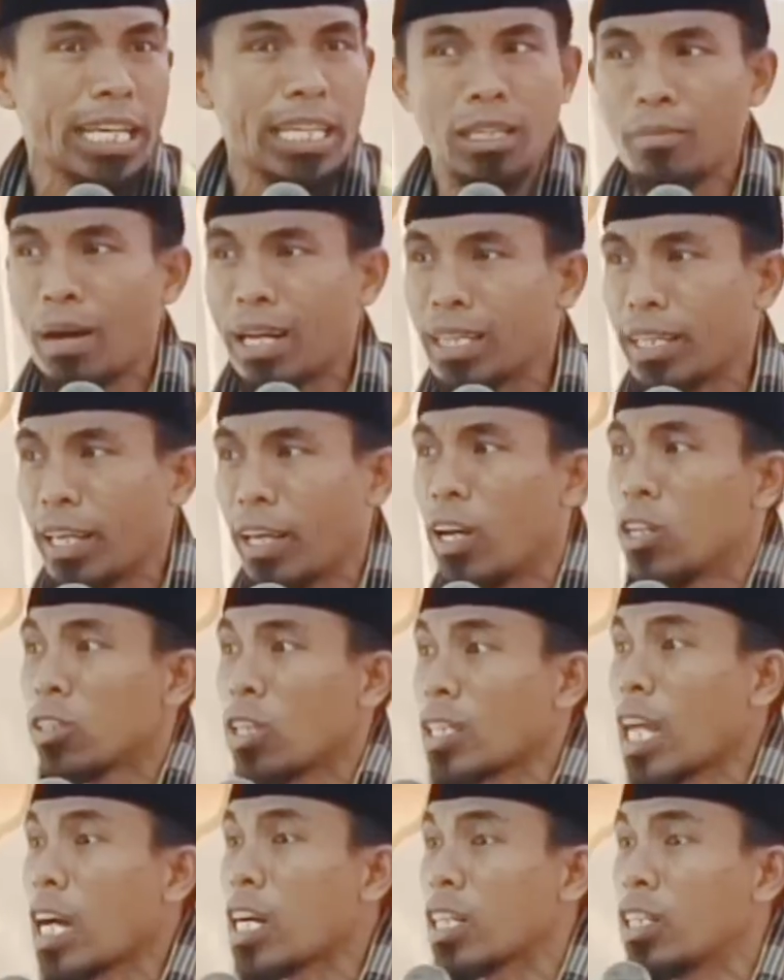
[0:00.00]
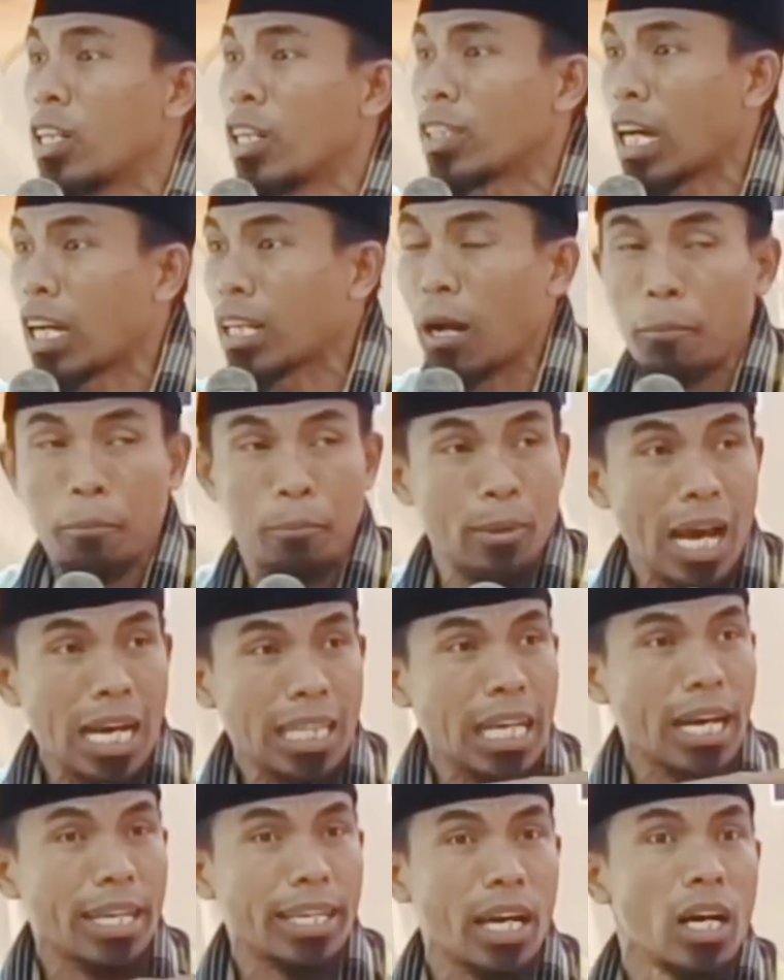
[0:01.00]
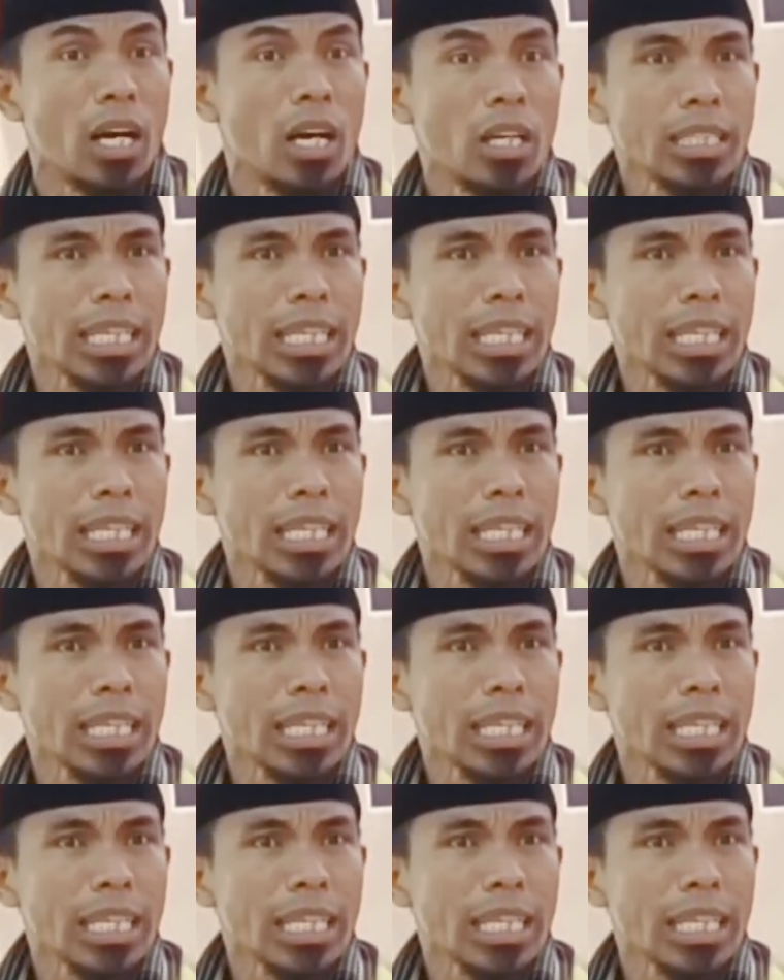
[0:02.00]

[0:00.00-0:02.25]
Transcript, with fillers: ki mati, tatang gentar ka biatanya.